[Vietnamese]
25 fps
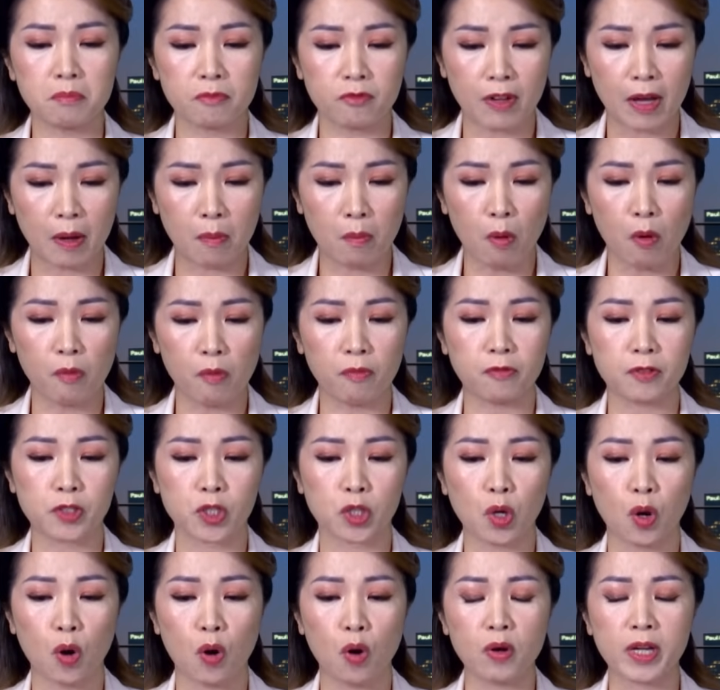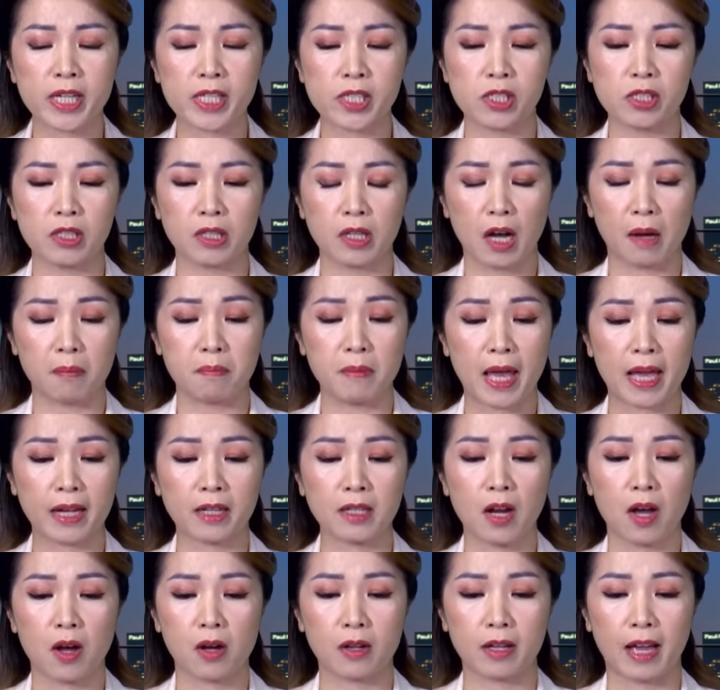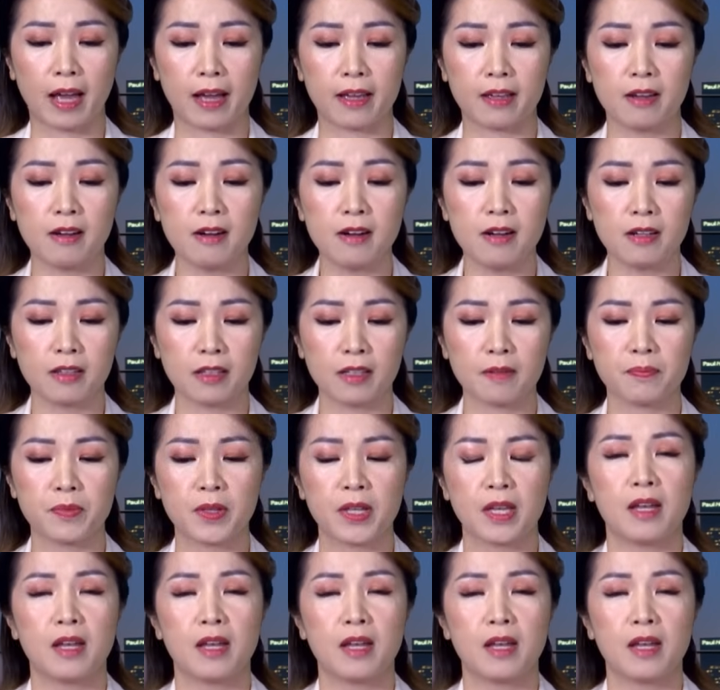Và một số cái trường hợp đáng lo ngại hơn á,